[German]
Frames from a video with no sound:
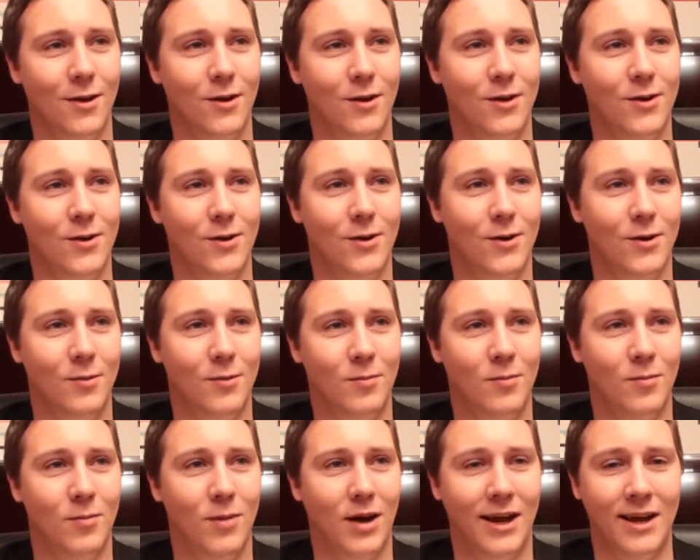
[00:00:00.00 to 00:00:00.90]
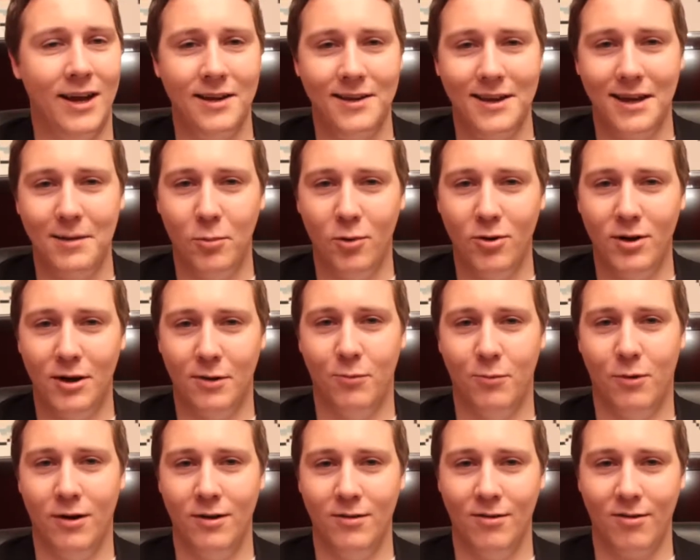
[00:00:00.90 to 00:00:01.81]
Ähm, ein Game Boy
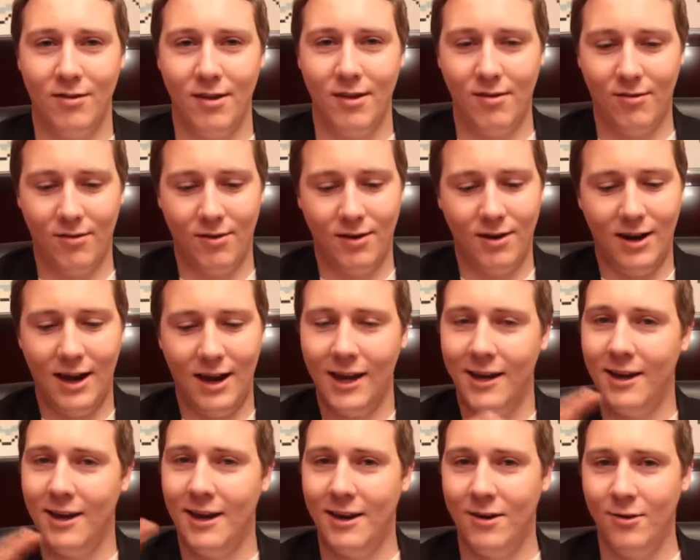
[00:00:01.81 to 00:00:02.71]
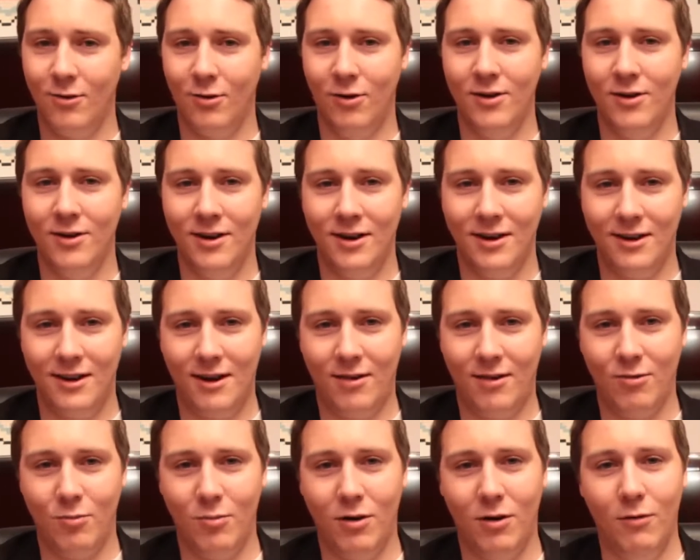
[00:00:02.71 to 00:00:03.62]
Advance, diesen länglichen noch, nicht
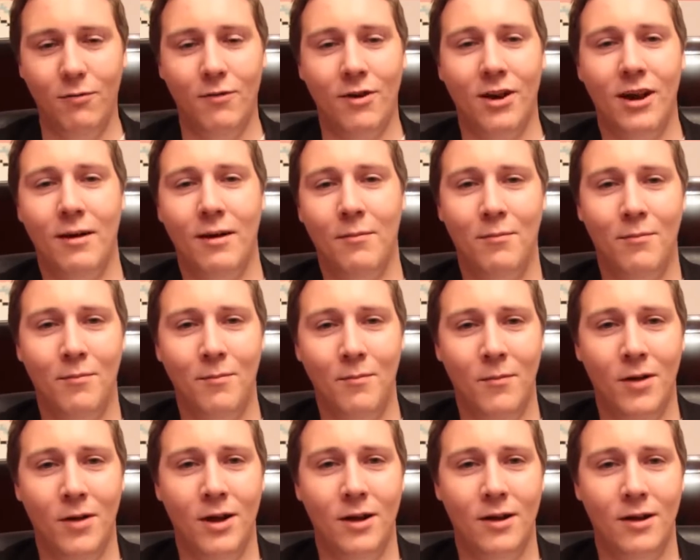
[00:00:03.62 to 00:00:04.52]
den zum Aufklappen.